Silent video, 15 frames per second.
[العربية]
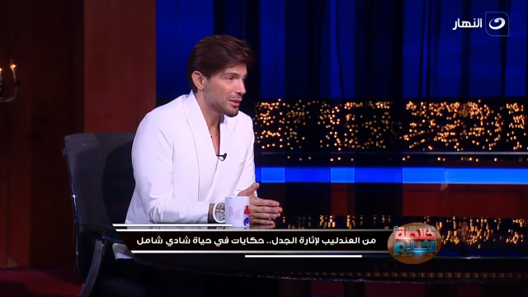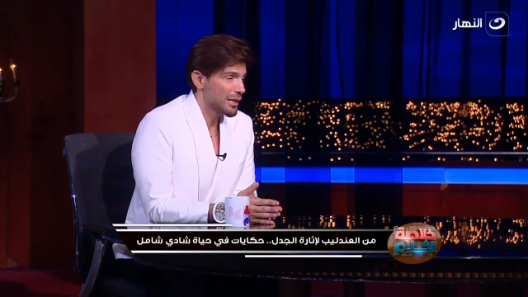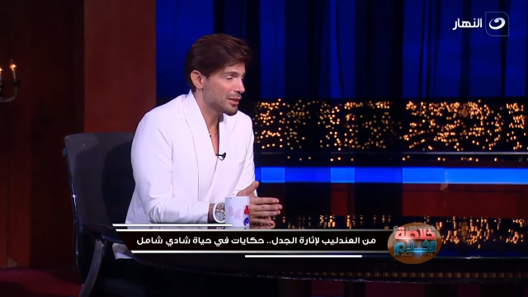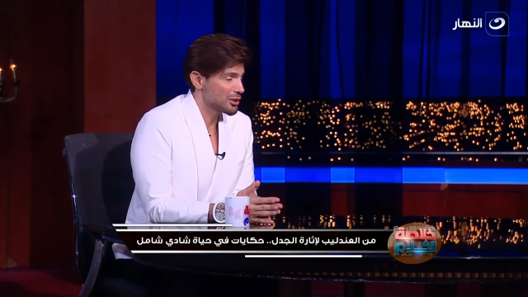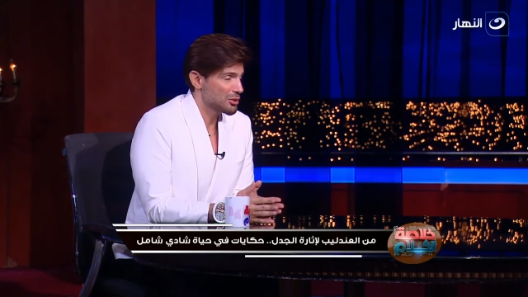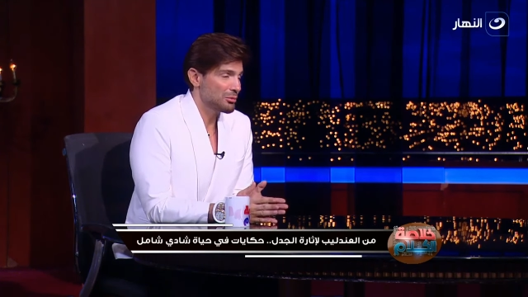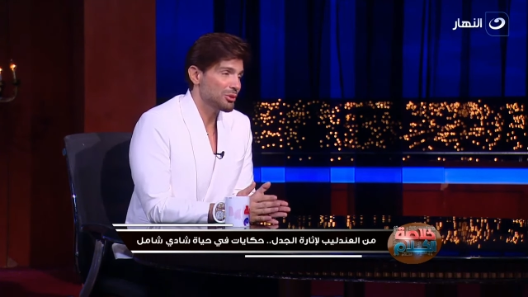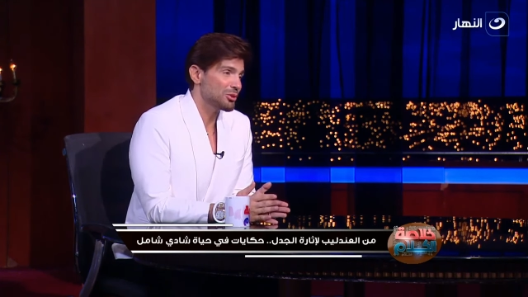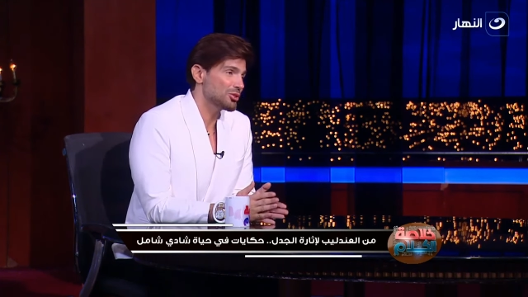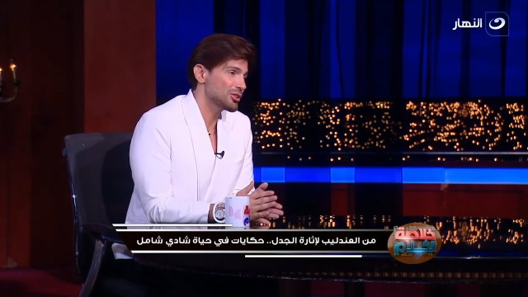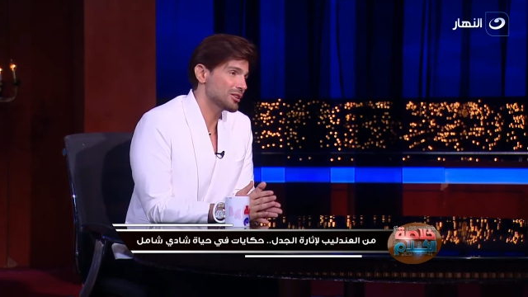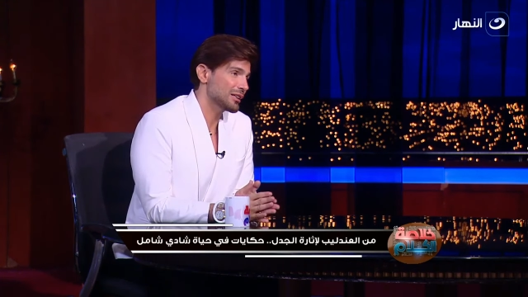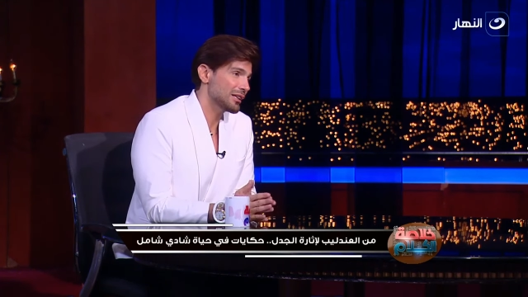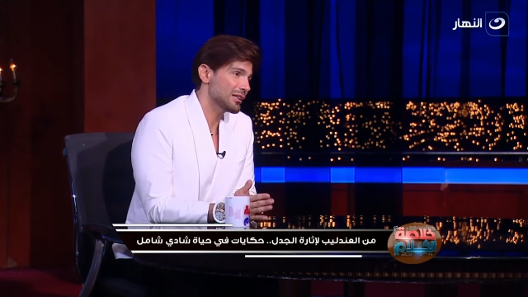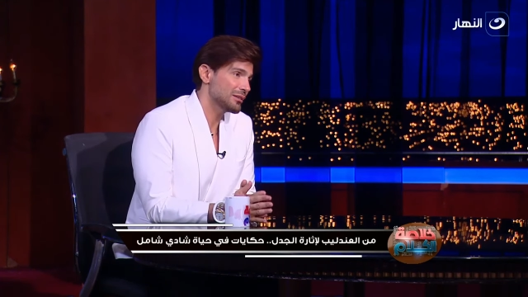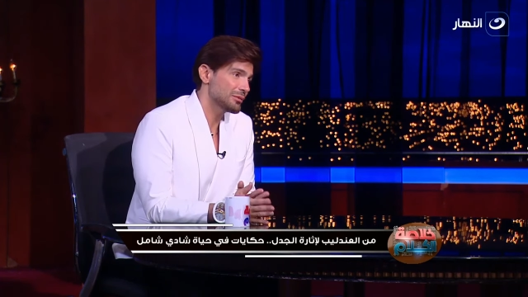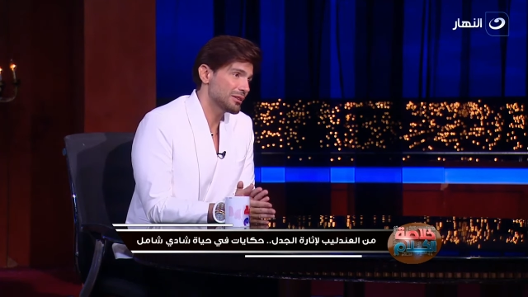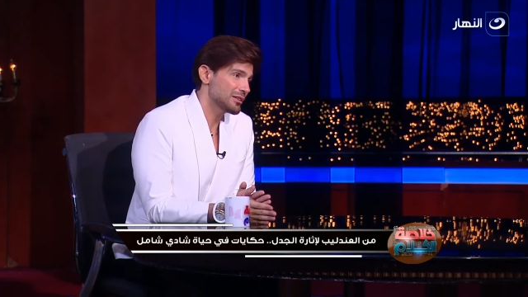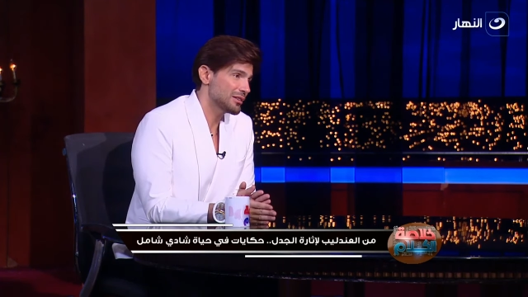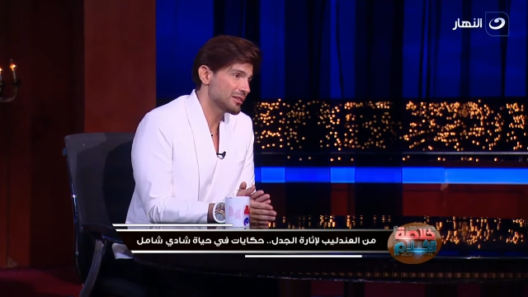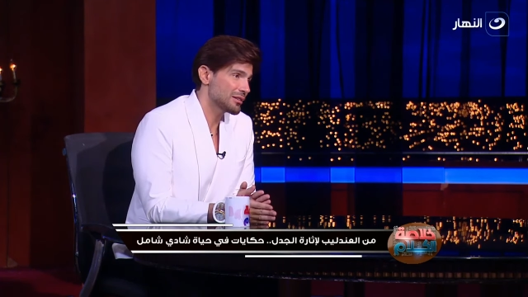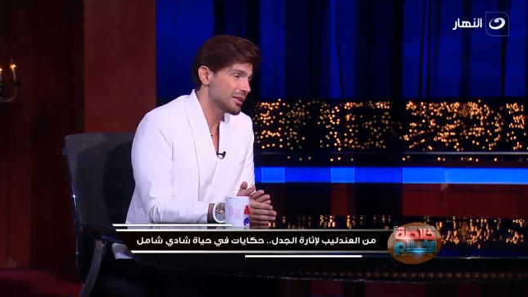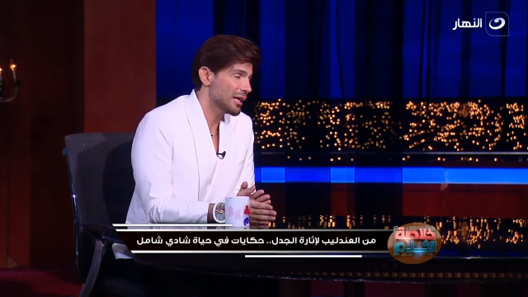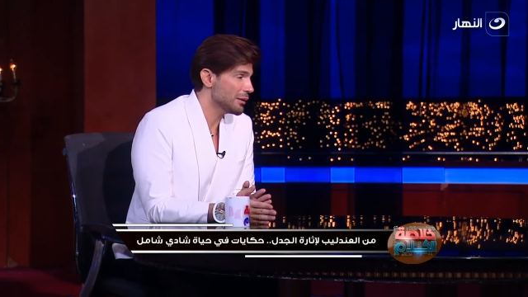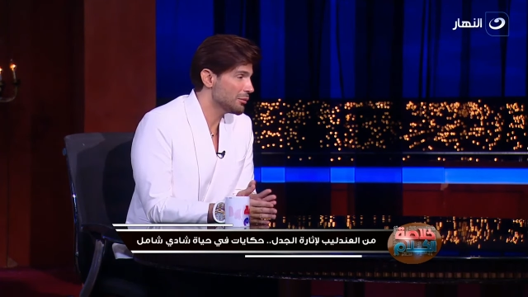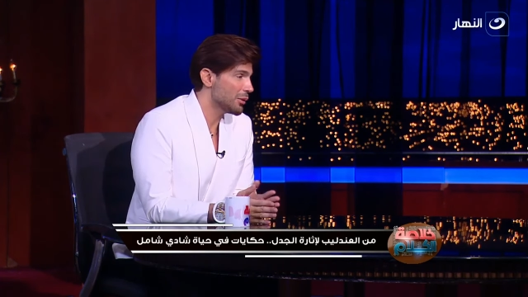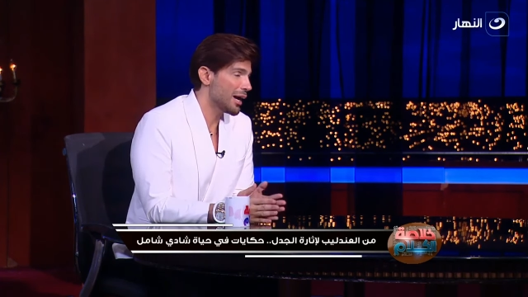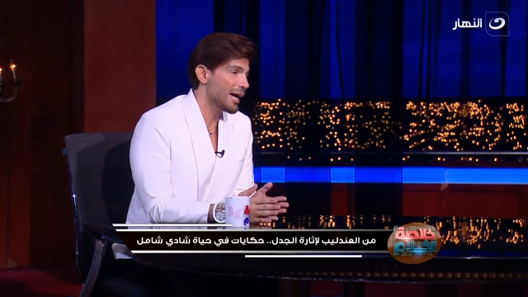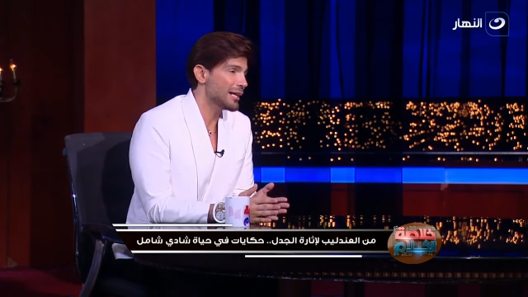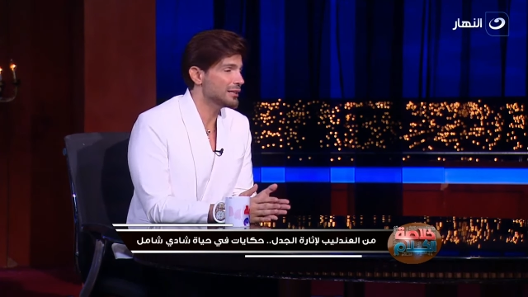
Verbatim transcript: عشان ما نقعدش نتكلم كتير يعني ما